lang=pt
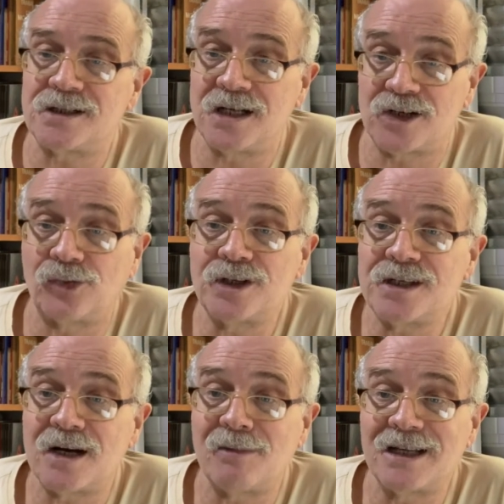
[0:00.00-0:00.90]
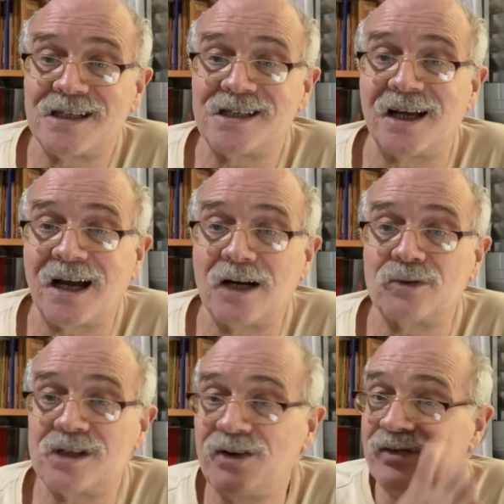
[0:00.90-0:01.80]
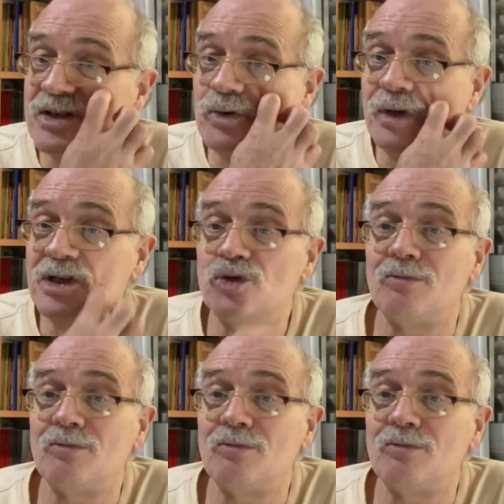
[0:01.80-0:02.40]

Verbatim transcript: das Forças Armadas em cargos civis durante